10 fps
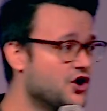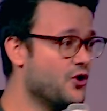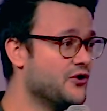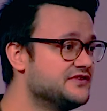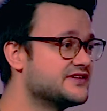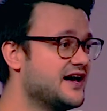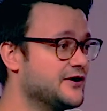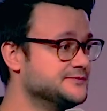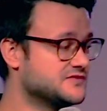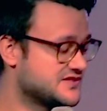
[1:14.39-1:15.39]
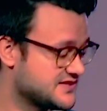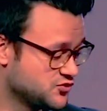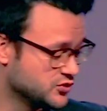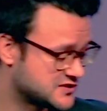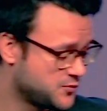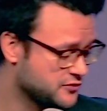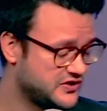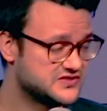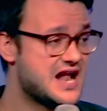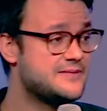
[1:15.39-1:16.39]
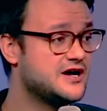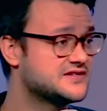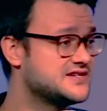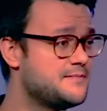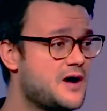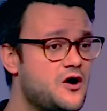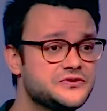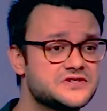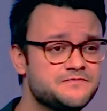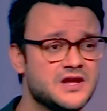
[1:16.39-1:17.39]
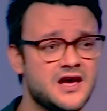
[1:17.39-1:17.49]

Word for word: Und ähm, das ist ein gutes Buch für dich selber, ist sehr bound,